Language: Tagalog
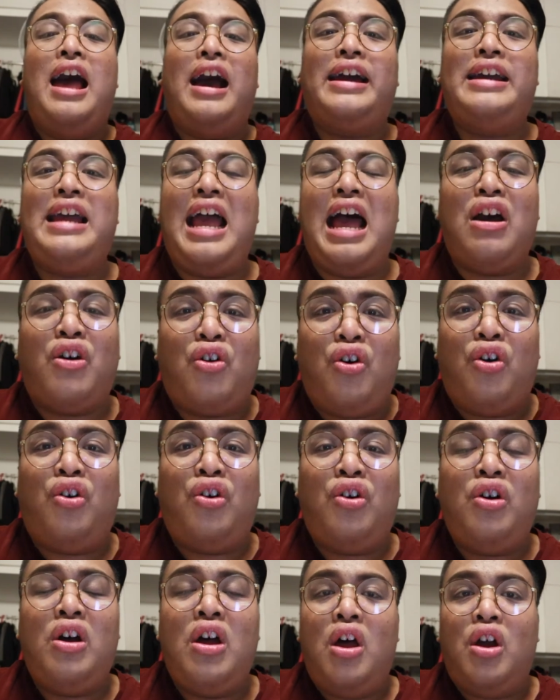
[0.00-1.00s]
Kaya
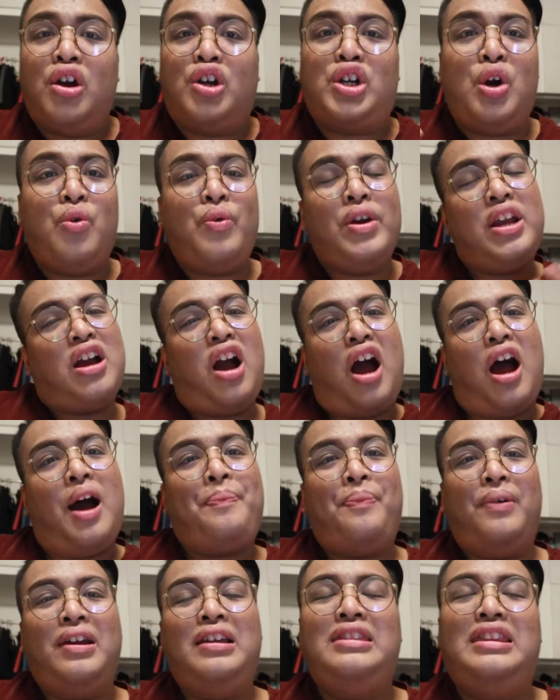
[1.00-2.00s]
ako, growing
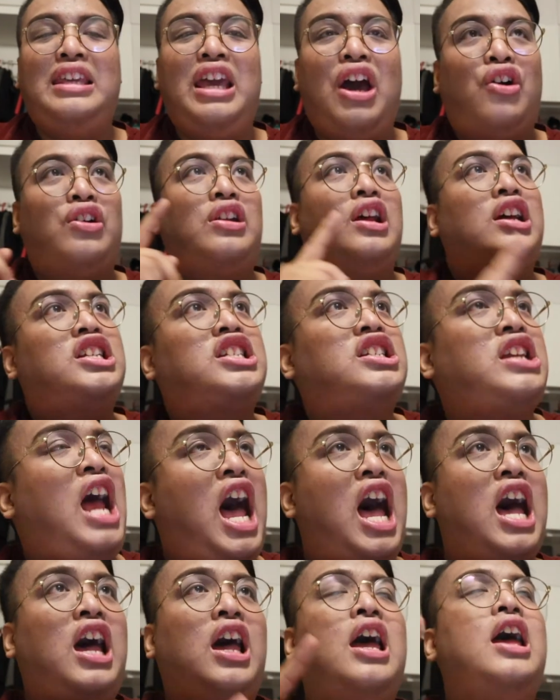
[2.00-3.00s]
up, hindi ako
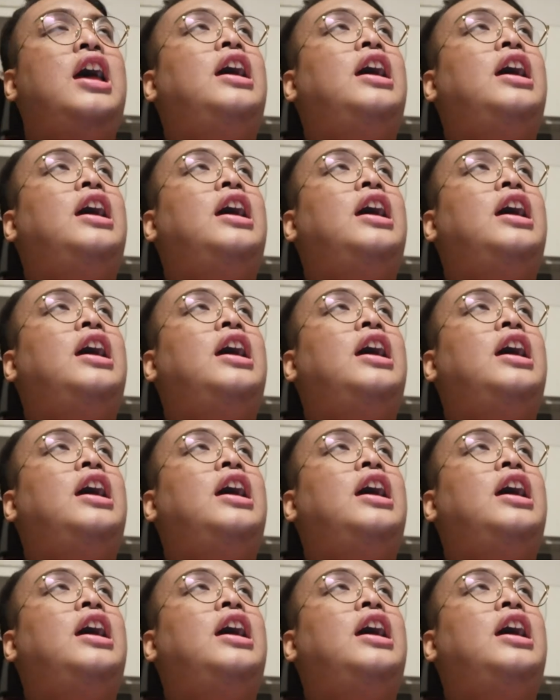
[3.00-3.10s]
na-shock,